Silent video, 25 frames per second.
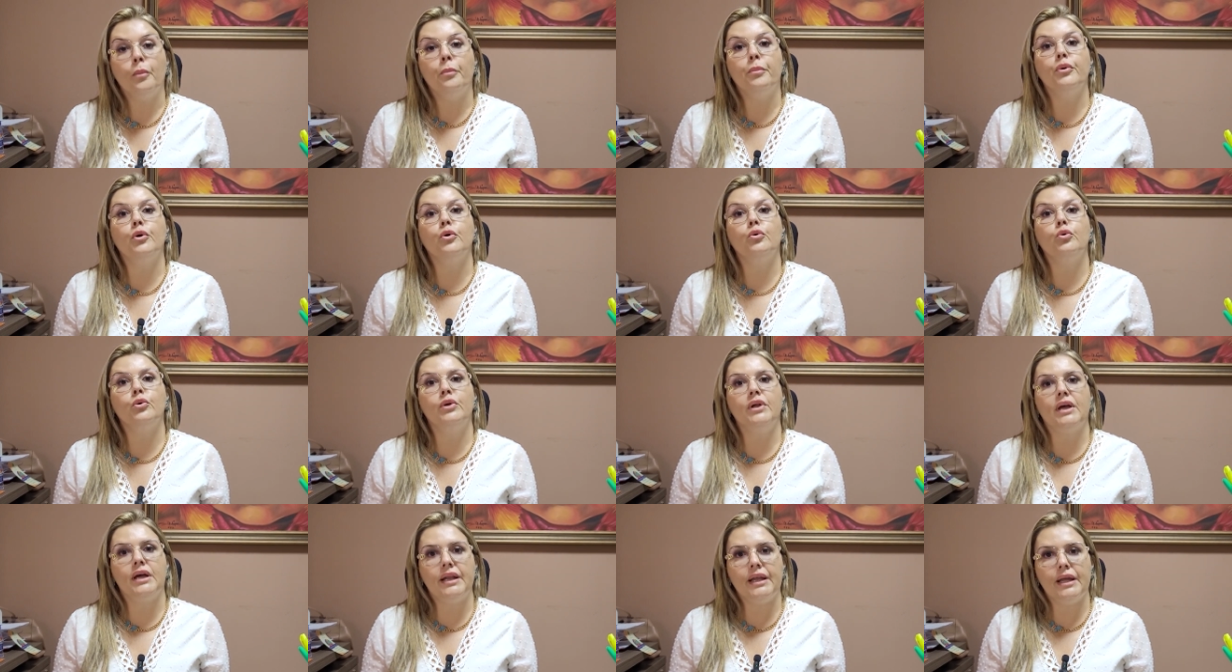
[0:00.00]

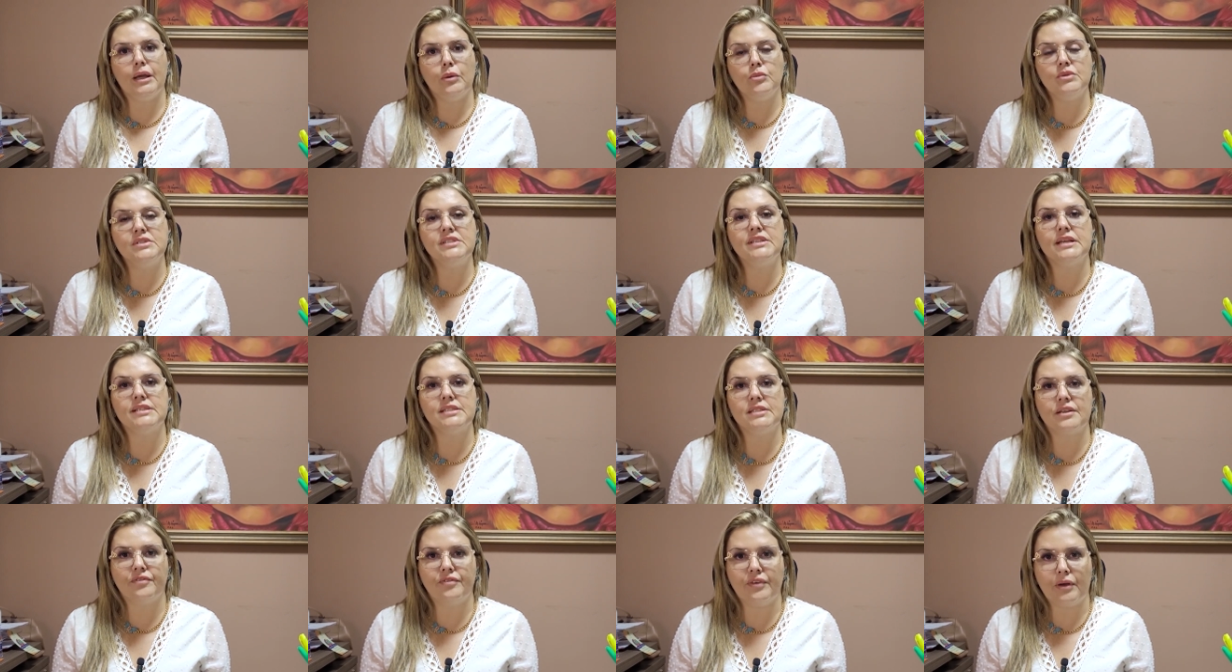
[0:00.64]
procuraremos
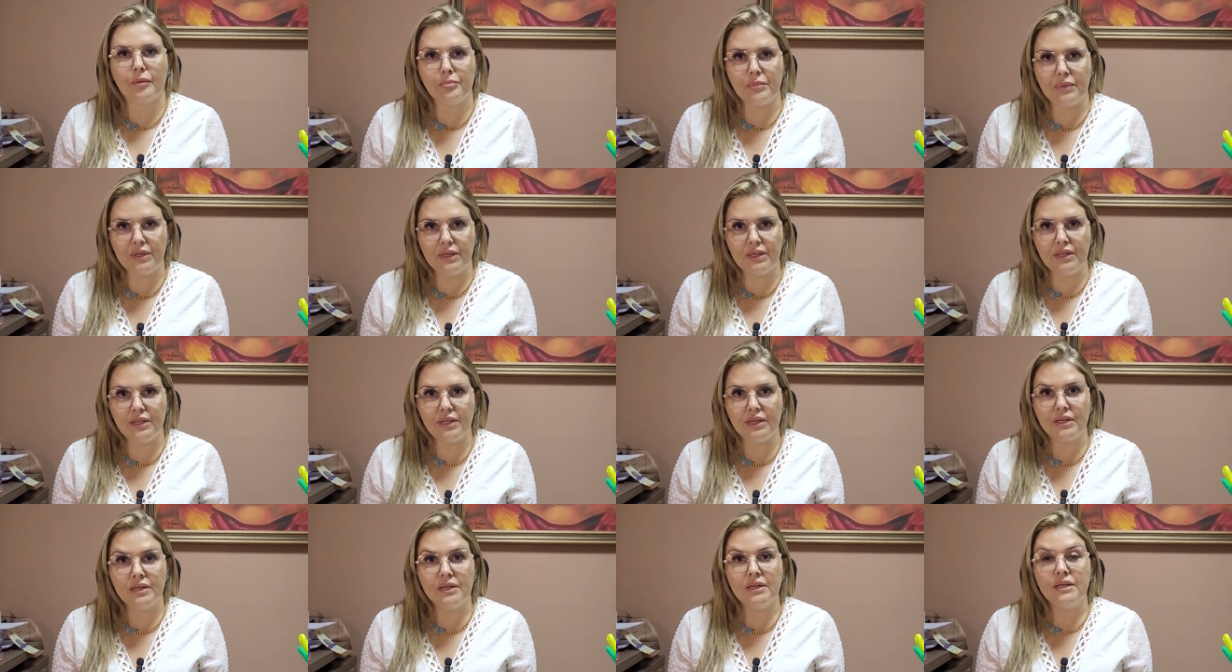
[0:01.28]
essa
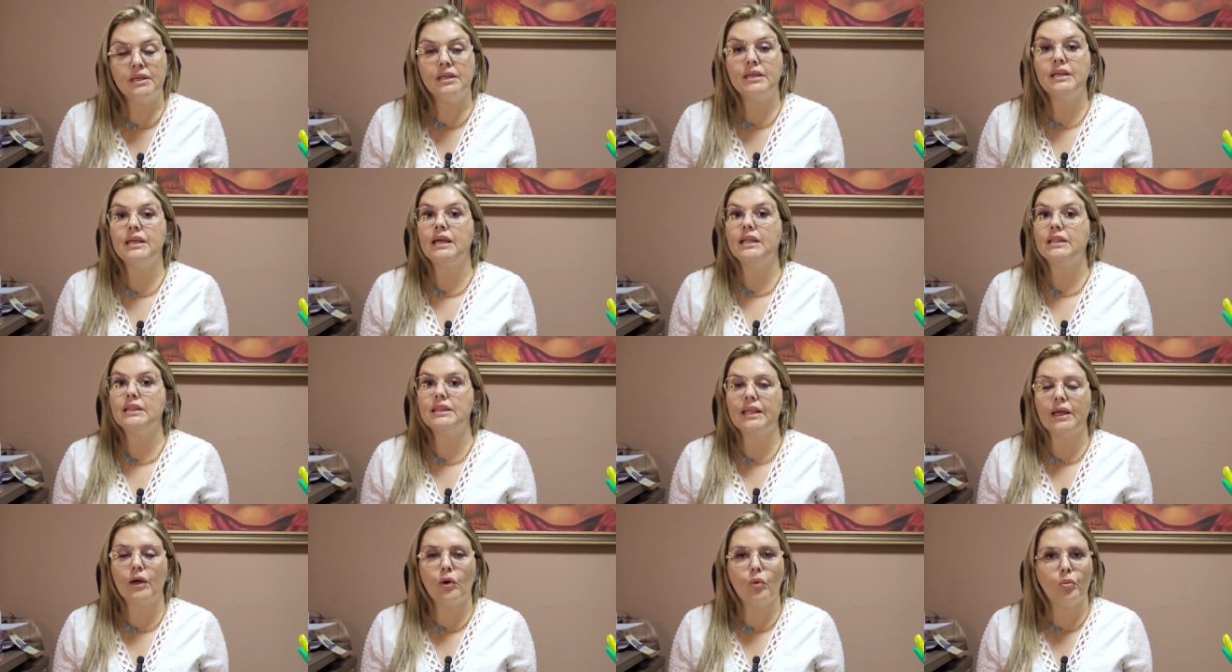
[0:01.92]
família que
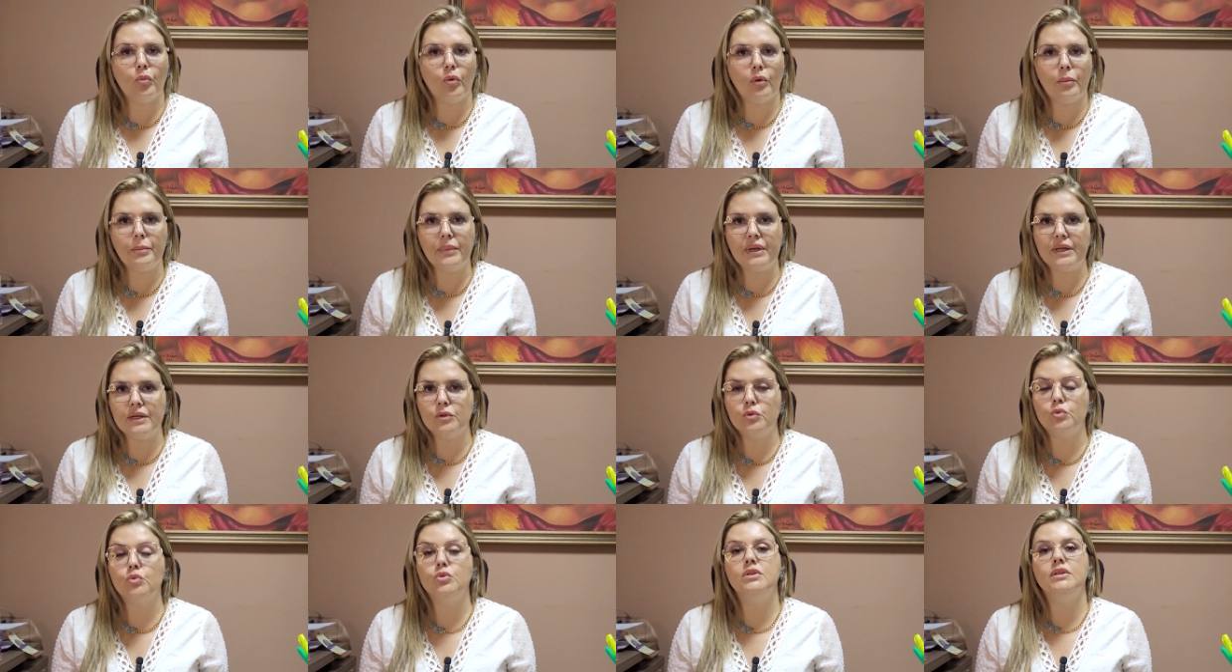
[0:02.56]
até o
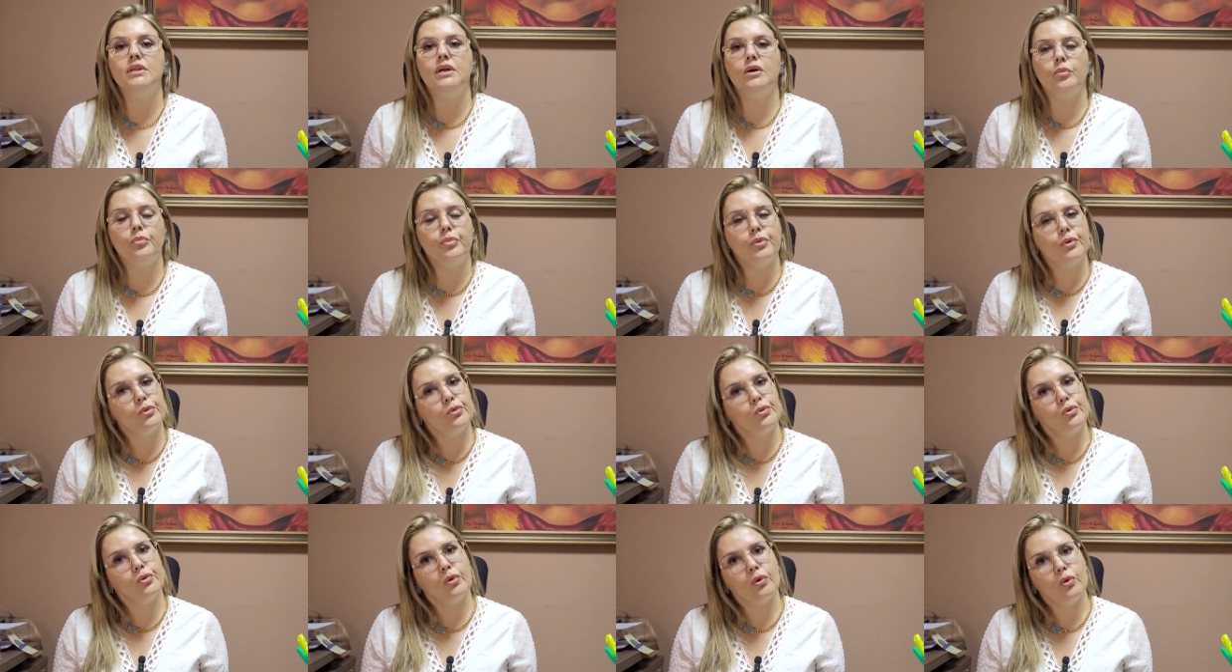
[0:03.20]
momento não
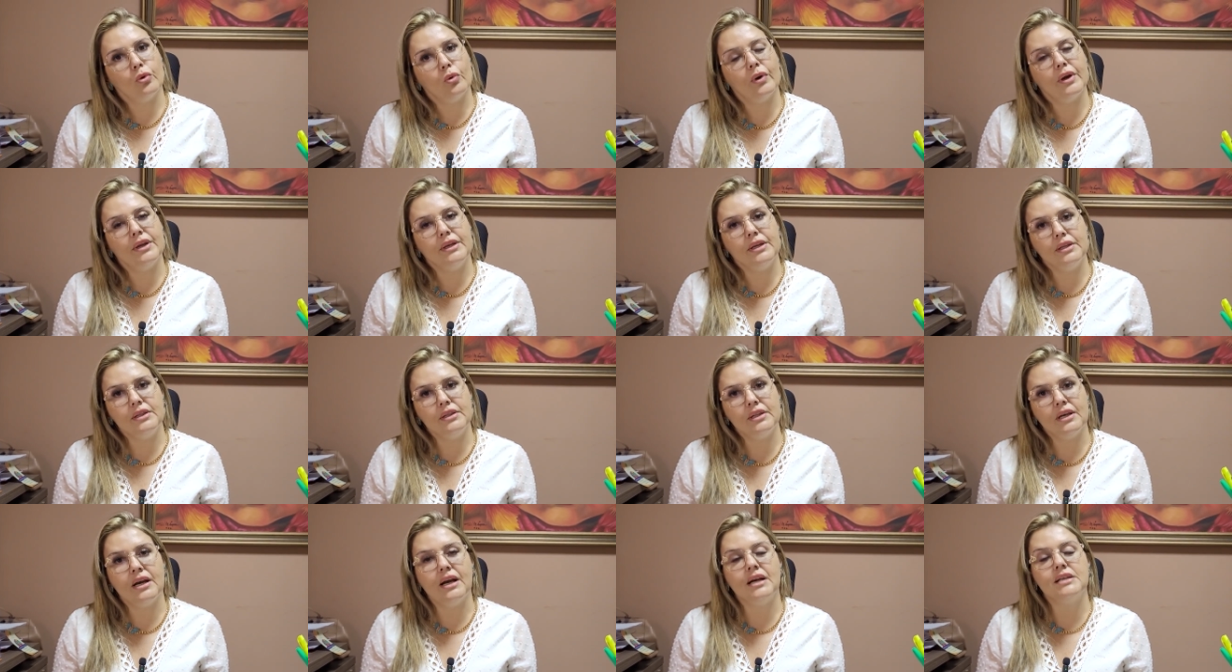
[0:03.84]
procurou
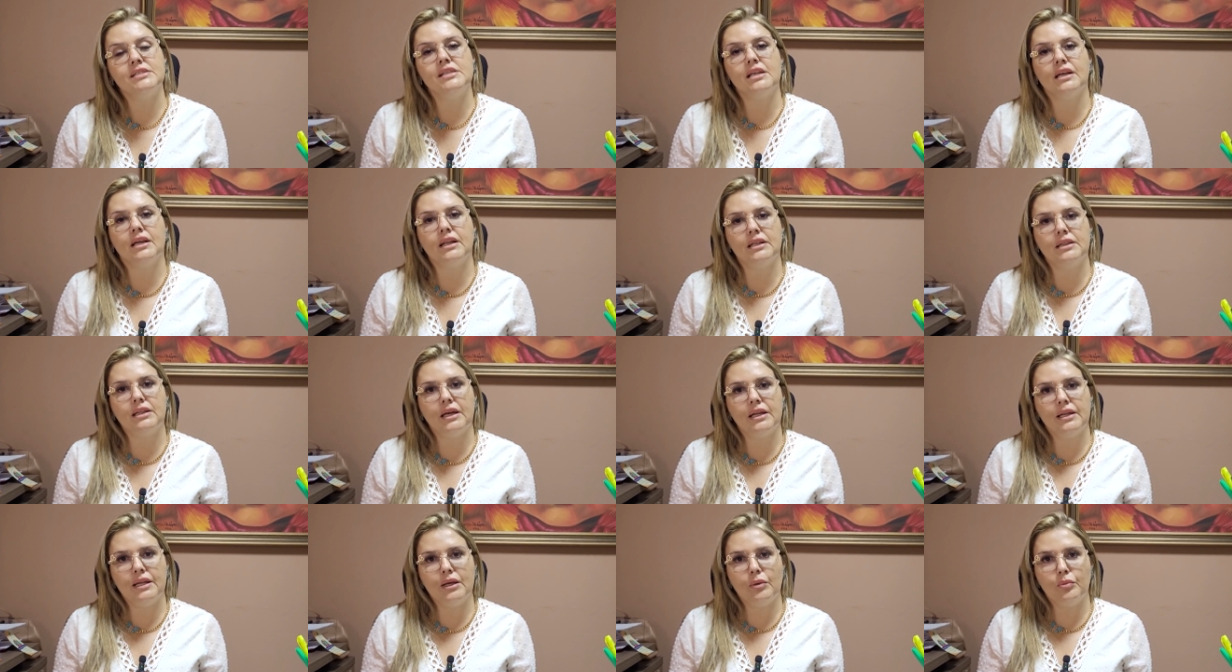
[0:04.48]
ainda a
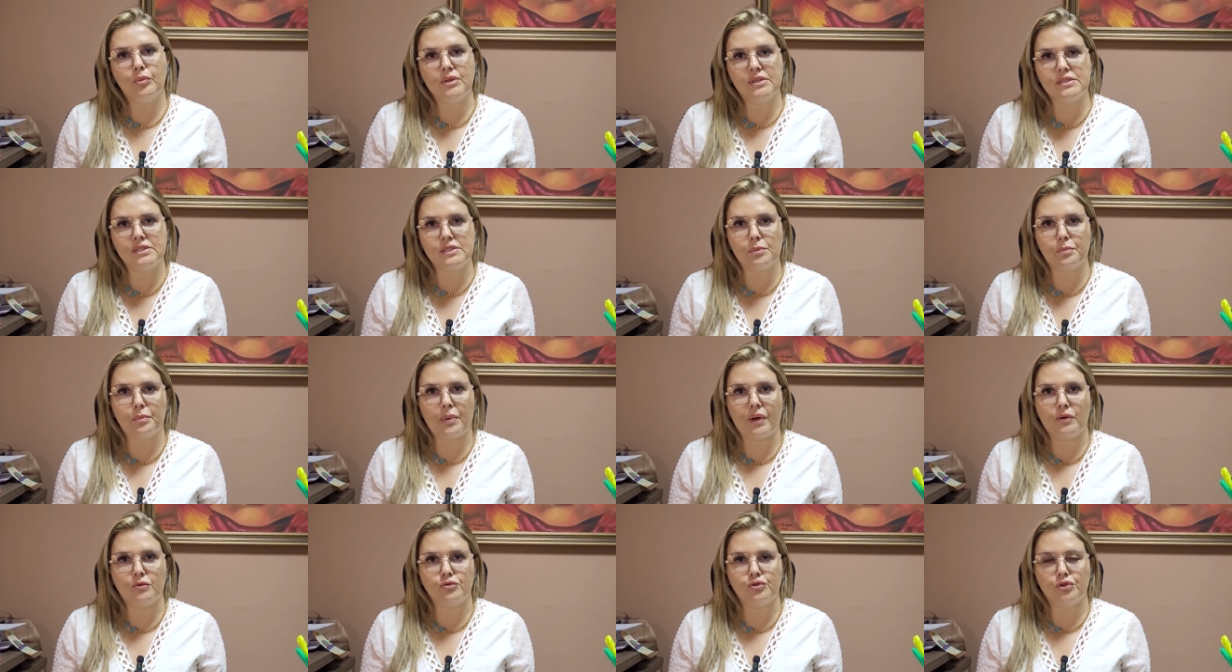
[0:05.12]
Secretaria
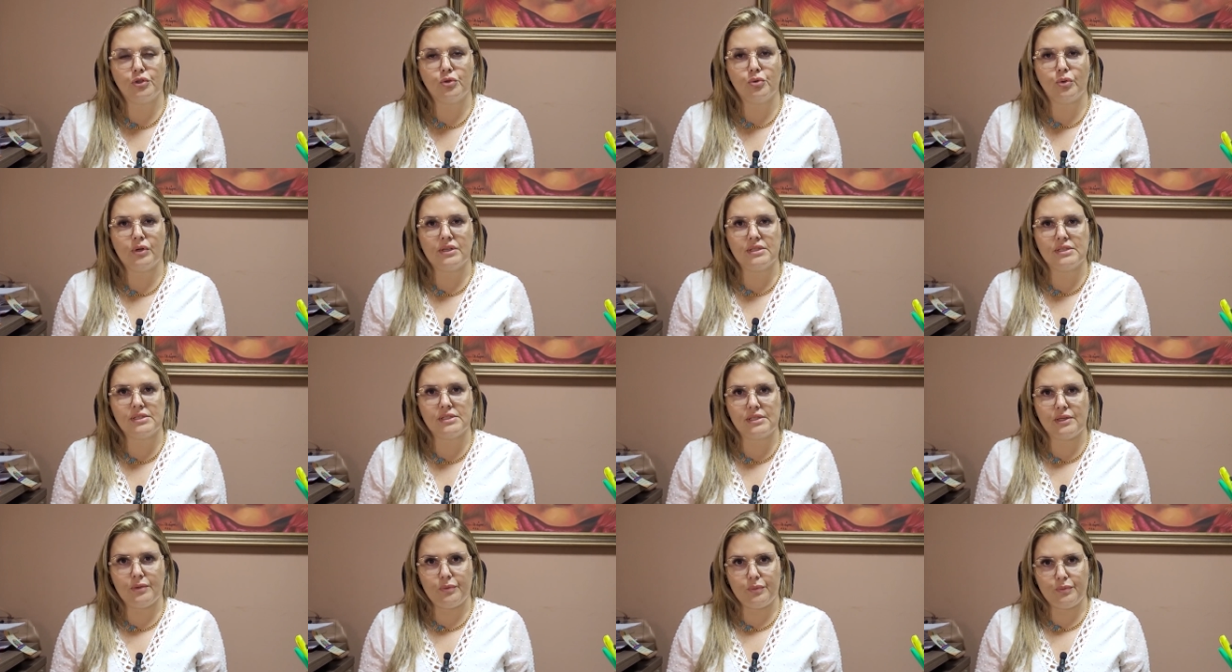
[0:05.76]
Municipal de
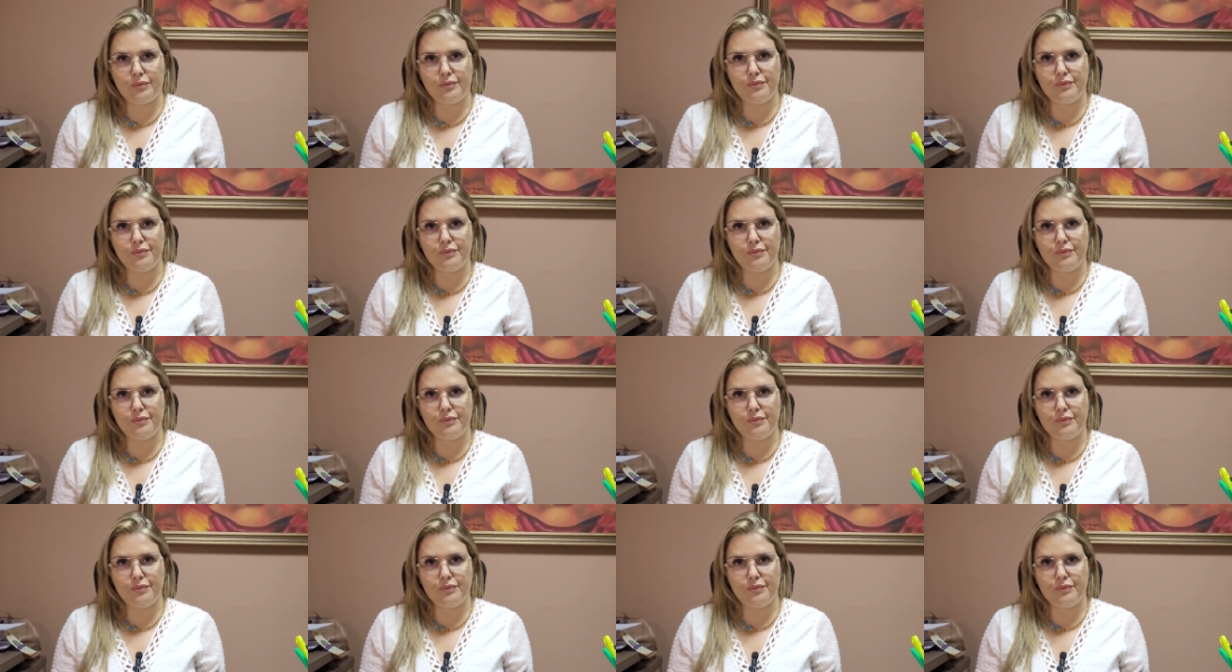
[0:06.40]
Educação.